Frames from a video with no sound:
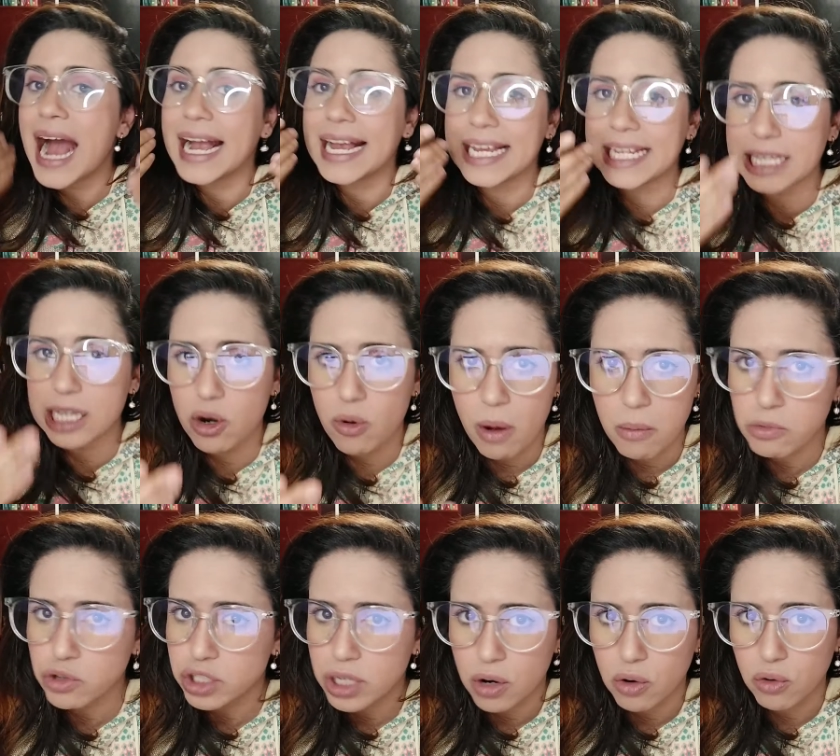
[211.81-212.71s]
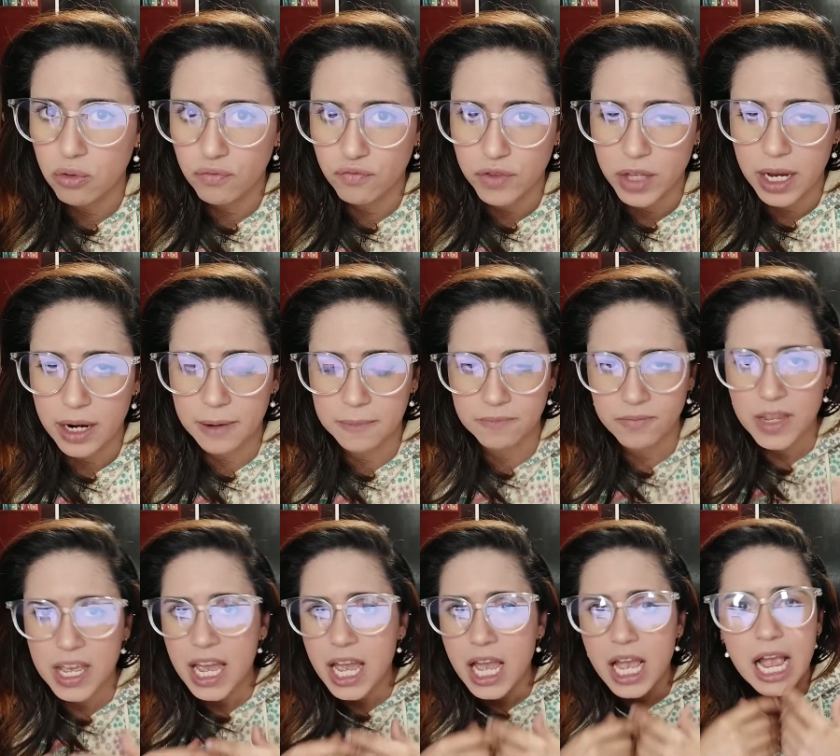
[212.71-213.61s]
aquí te lo vamos a contar.
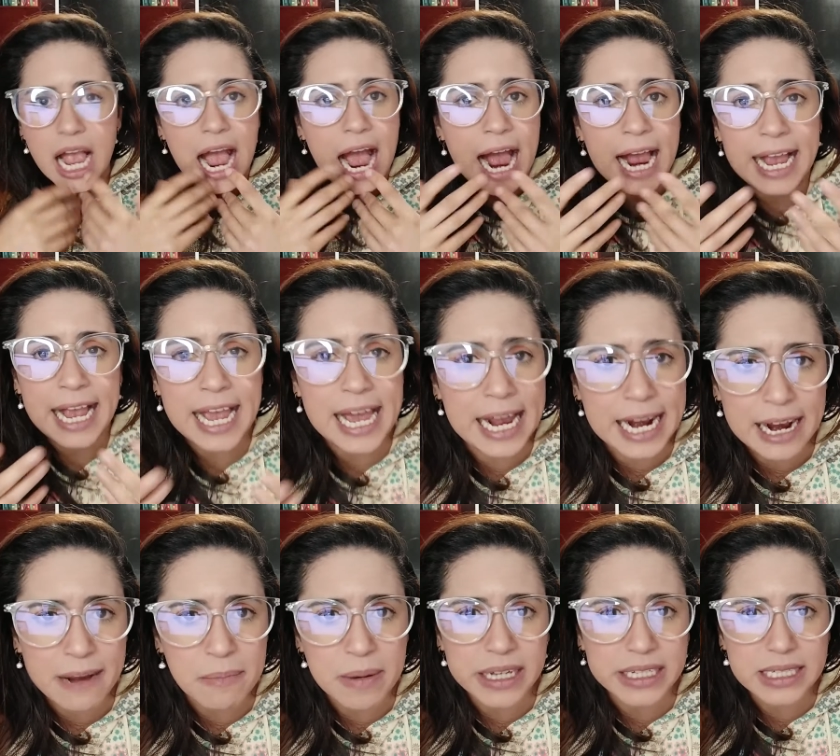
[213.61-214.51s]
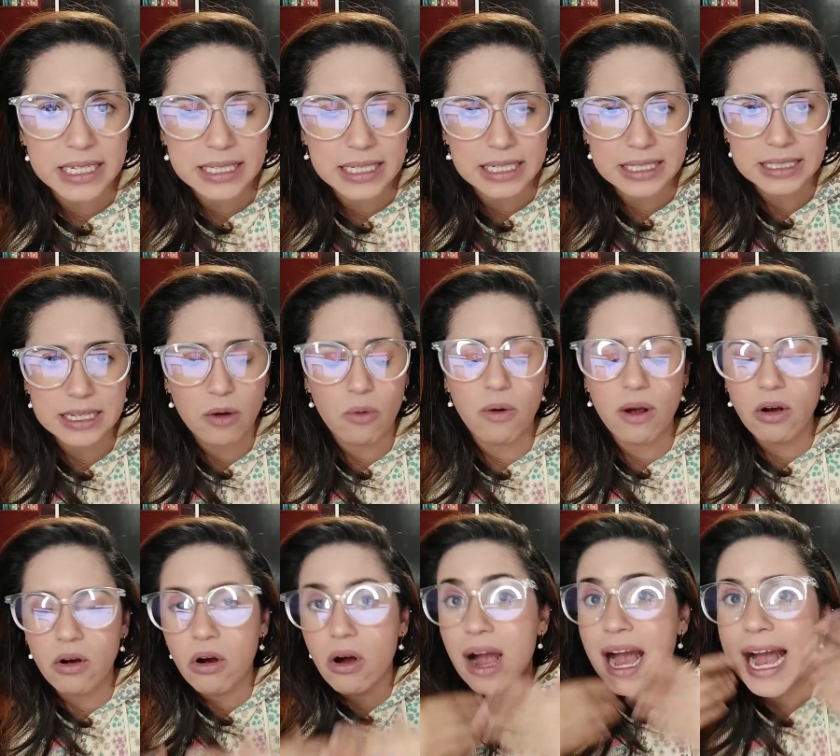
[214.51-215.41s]
¿A qué representa este
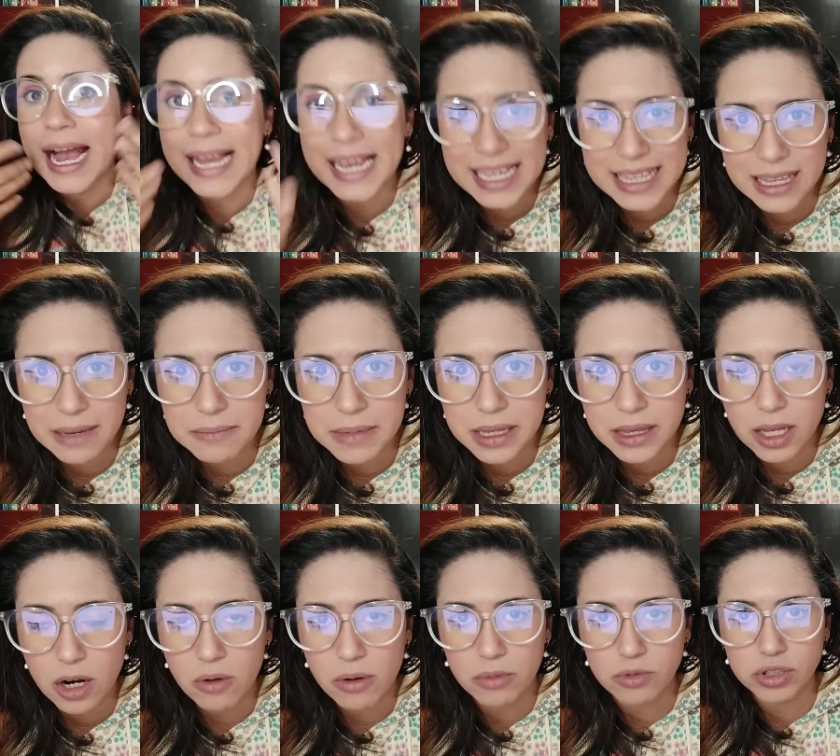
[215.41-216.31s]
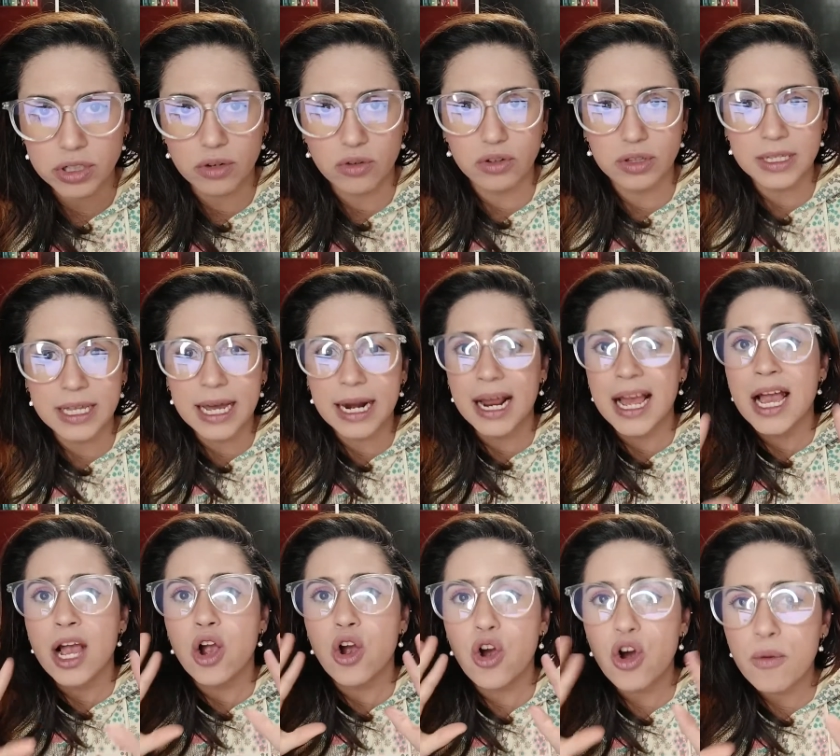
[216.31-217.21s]
juego? Aquí también te lo vamos a contar.
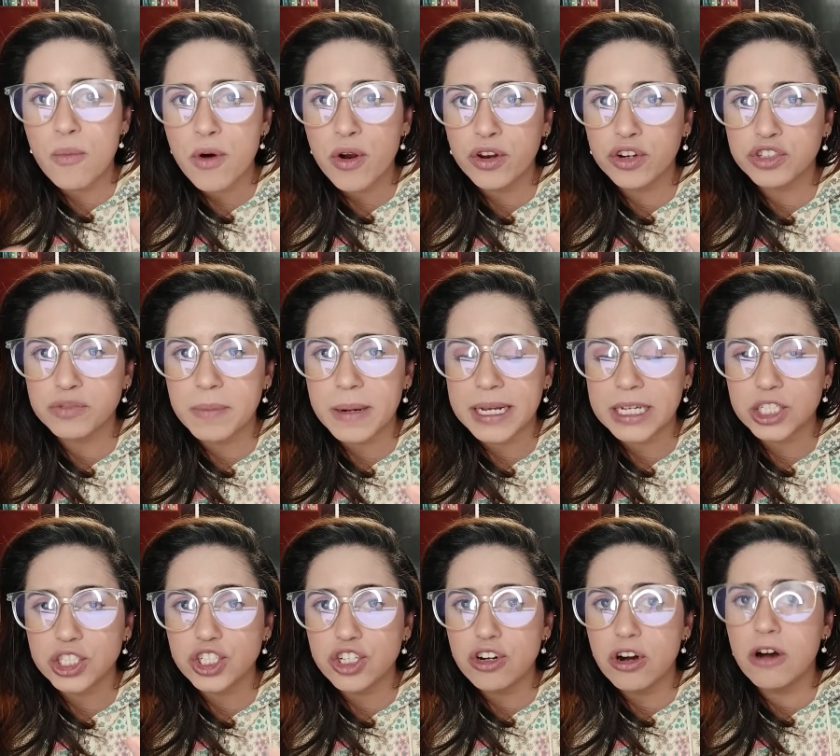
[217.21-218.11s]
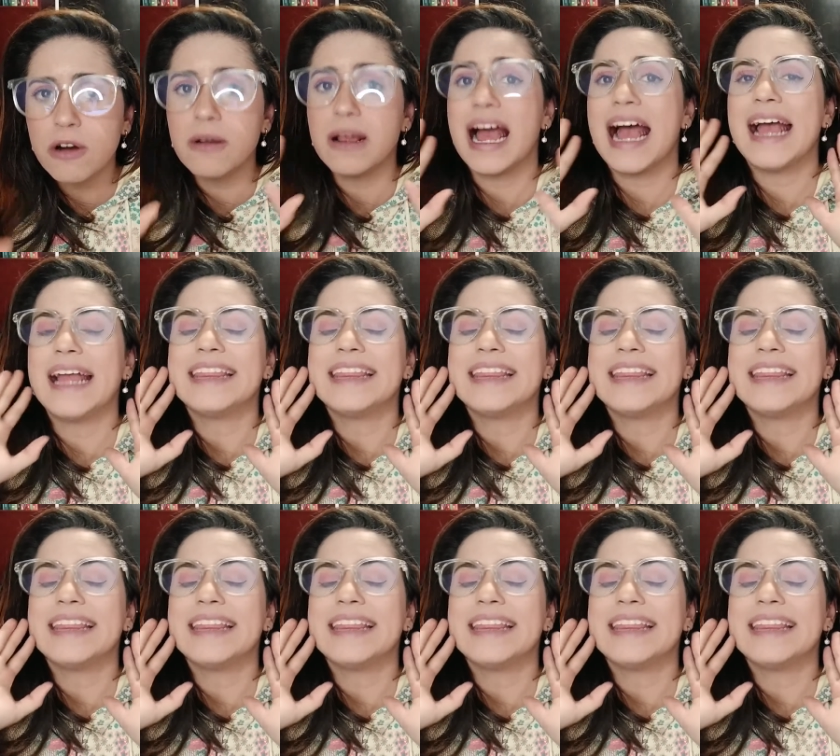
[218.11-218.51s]
¿Cómo nos pareció?